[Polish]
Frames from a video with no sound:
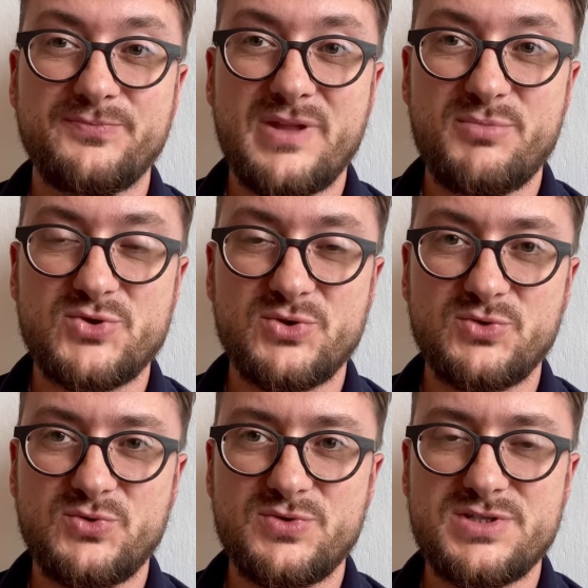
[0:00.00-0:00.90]
Na
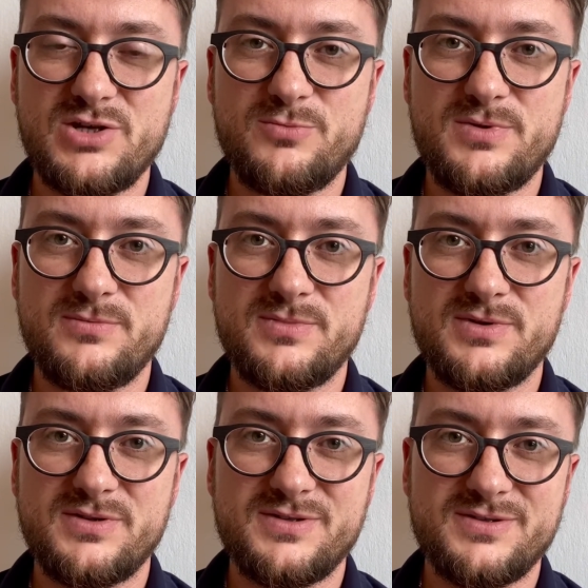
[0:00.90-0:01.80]
początku chciałbym
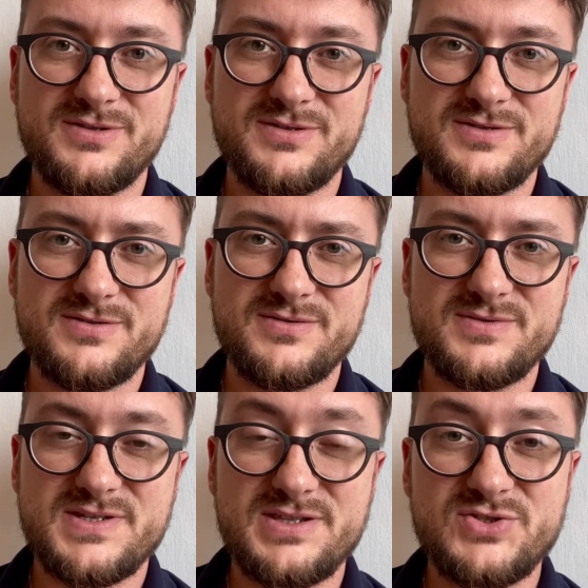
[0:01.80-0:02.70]
y,
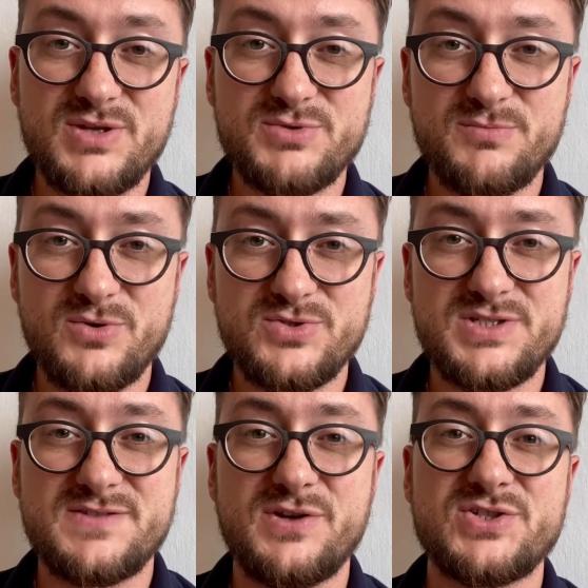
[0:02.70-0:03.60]
serdecznie
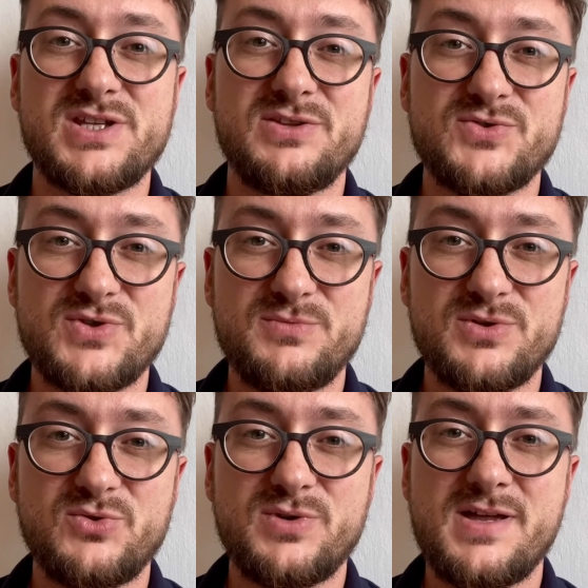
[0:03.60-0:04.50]
przeprosić, zwłaszcza te osoby,
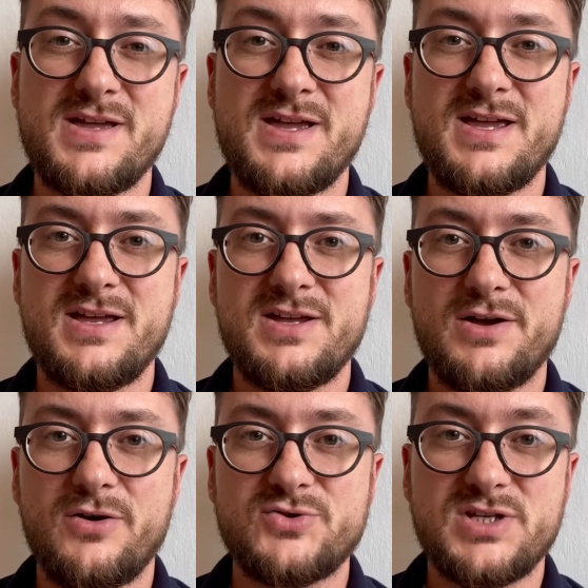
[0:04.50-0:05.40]
które
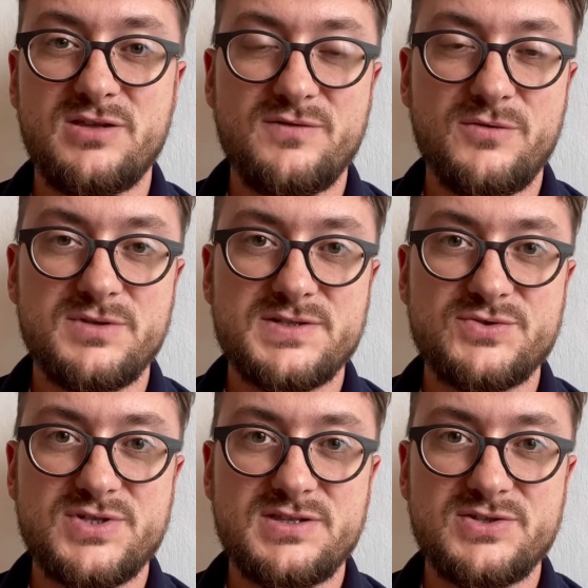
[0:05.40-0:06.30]
oczekiwały na
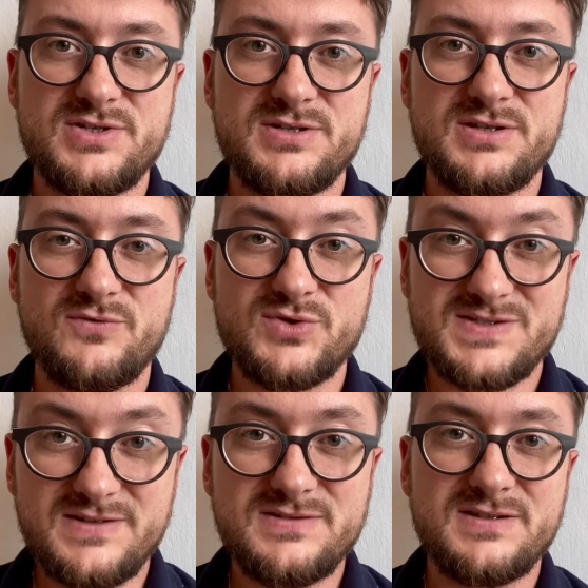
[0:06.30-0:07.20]
codzienne dzielenie w
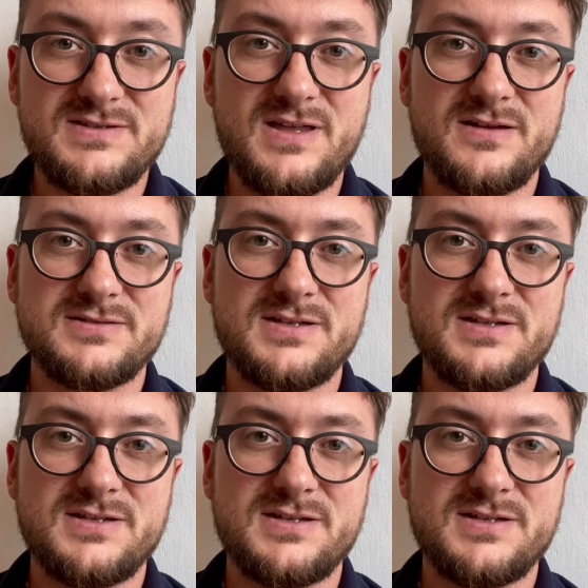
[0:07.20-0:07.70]
ostatnich dniach.